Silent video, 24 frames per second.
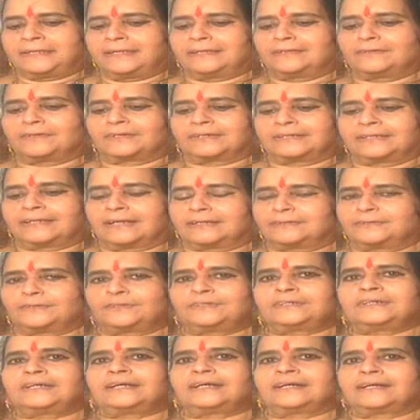నేను ఒక
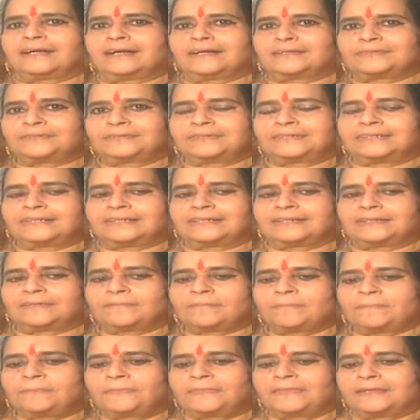నటుడుగా కాకుండా
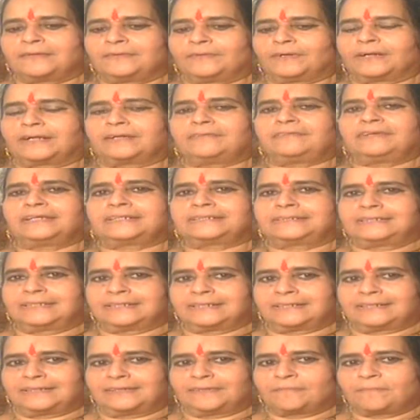ఒక
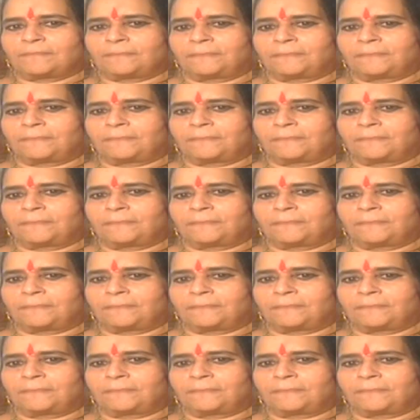వ్యక్తిగా